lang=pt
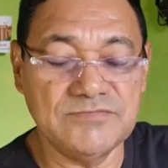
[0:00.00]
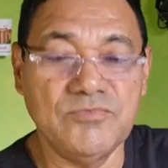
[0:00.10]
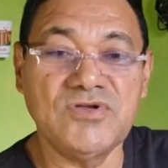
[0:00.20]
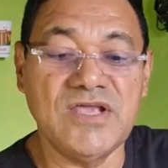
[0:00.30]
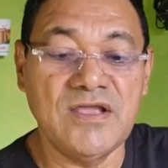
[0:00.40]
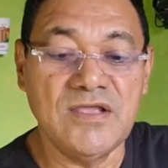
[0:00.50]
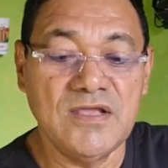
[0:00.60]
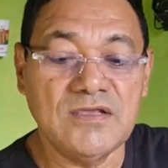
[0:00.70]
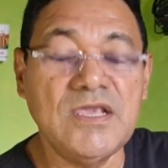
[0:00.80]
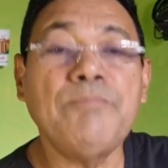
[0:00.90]
Enes.
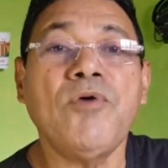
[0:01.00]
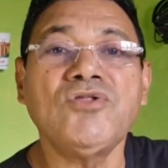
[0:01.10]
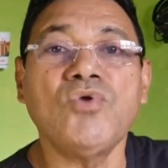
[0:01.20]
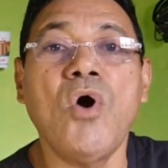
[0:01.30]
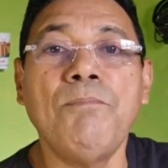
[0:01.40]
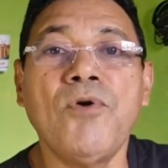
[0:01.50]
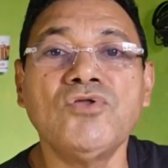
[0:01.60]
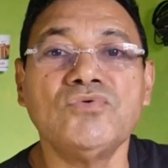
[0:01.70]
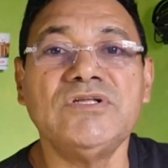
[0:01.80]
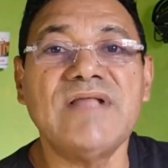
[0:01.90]
Porque que
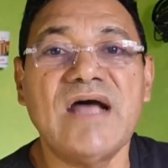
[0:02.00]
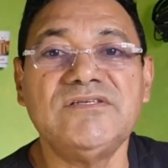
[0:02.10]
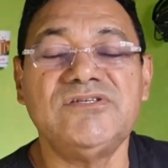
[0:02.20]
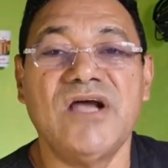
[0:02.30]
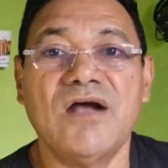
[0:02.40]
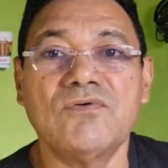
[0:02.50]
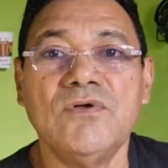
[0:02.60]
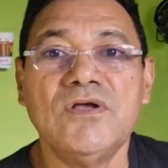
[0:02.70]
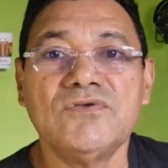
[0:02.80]
oportunidade, Thiago.